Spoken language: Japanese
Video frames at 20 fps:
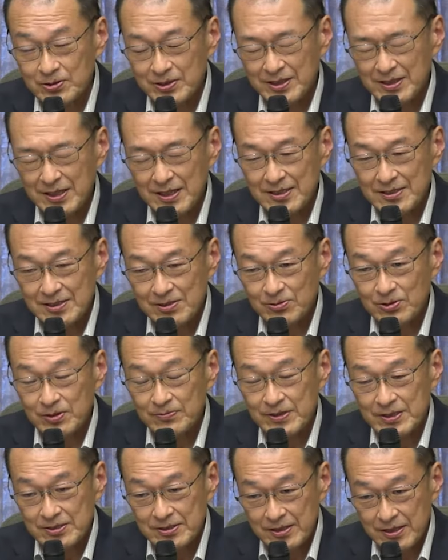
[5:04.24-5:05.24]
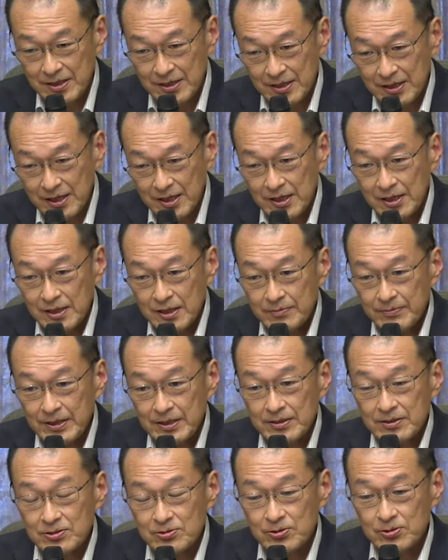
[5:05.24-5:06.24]
遺跡発見100
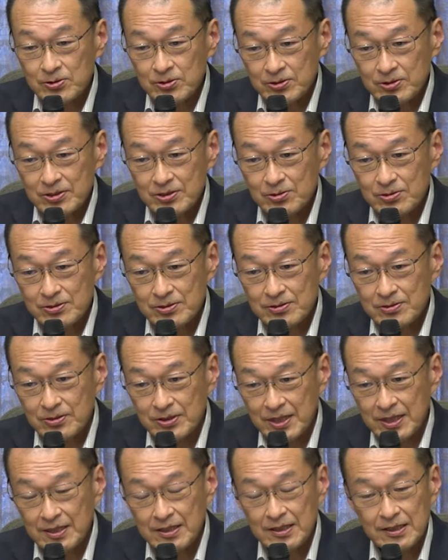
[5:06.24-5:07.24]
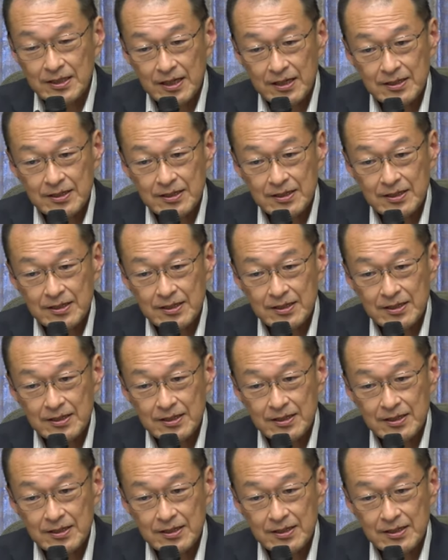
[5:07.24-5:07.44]
周年の記念講演